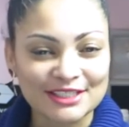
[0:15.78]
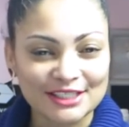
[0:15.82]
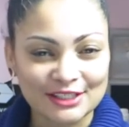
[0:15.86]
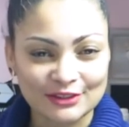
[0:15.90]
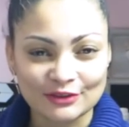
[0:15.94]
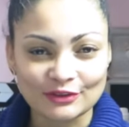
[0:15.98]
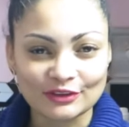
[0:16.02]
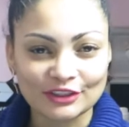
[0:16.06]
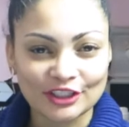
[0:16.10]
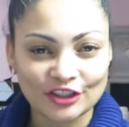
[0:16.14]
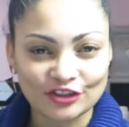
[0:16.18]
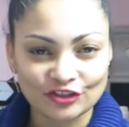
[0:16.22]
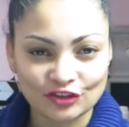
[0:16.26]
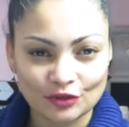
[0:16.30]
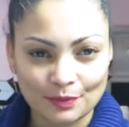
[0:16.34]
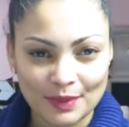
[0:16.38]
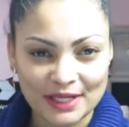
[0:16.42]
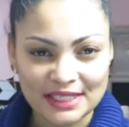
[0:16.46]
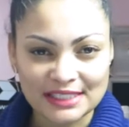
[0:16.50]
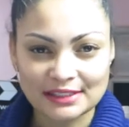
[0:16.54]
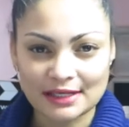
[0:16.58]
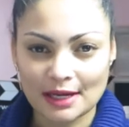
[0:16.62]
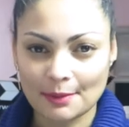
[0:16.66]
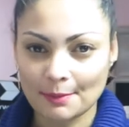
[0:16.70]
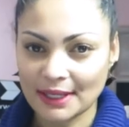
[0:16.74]
Mas eu não deixo
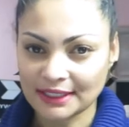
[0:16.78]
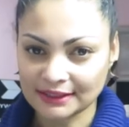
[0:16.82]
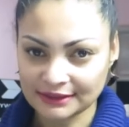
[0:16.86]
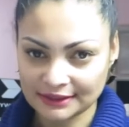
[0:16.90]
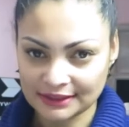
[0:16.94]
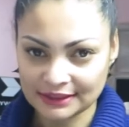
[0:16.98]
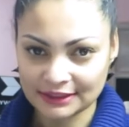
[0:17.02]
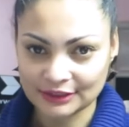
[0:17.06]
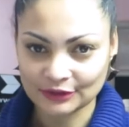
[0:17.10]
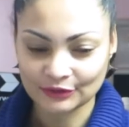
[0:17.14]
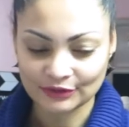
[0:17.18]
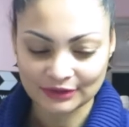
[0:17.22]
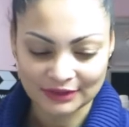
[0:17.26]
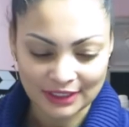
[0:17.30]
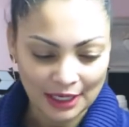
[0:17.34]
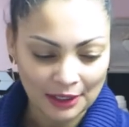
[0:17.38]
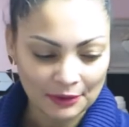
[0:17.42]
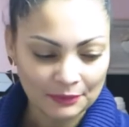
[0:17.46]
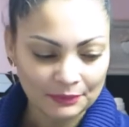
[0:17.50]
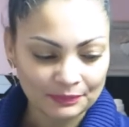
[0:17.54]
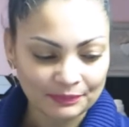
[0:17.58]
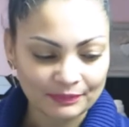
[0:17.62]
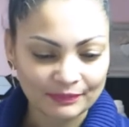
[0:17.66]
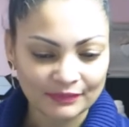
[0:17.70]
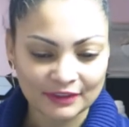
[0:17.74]
passar batido,
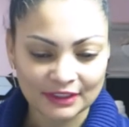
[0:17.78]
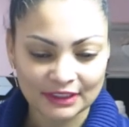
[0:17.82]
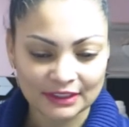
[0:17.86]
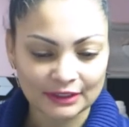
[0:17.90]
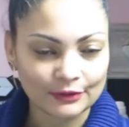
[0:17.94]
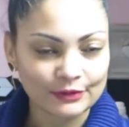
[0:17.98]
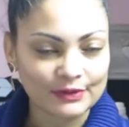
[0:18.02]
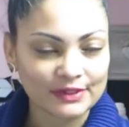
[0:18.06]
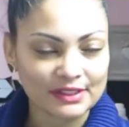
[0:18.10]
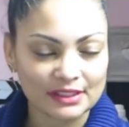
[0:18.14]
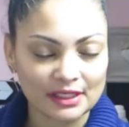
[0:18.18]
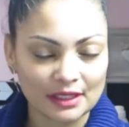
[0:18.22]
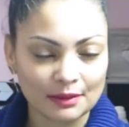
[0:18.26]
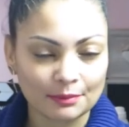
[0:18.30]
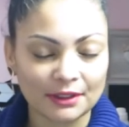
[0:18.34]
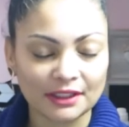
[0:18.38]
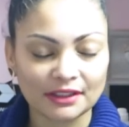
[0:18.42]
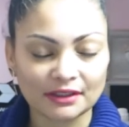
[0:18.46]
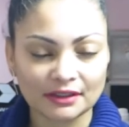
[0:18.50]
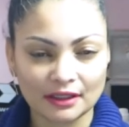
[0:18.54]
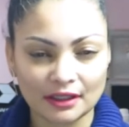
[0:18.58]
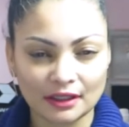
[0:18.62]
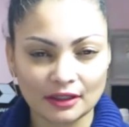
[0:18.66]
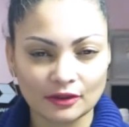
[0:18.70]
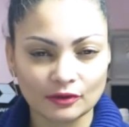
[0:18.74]
tá? Então eu sempre
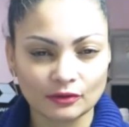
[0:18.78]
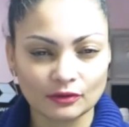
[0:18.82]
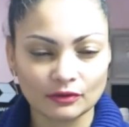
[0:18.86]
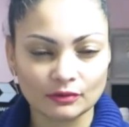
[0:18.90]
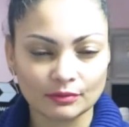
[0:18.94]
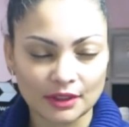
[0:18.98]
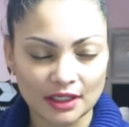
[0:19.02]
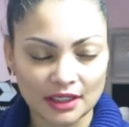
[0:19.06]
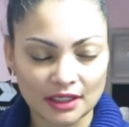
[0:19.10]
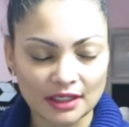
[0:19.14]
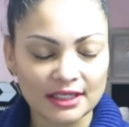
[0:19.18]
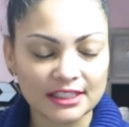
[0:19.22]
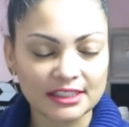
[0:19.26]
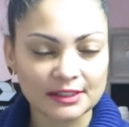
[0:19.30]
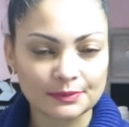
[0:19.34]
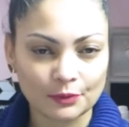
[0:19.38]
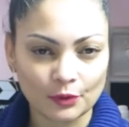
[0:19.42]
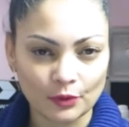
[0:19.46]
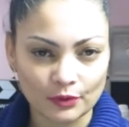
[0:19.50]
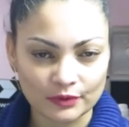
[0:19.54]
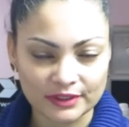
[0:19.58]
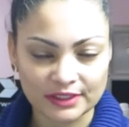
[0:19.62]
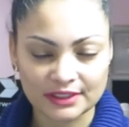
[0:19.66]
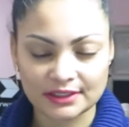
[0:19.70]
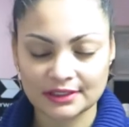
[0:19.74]
tenho uma
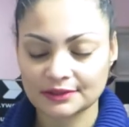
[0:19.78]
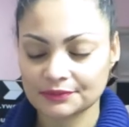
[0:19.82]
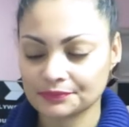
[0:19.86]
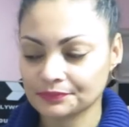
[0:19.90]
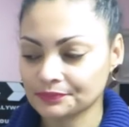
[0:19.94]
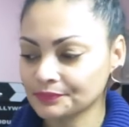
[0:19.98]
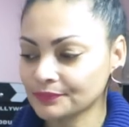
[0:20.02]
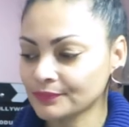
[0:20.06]
resposta.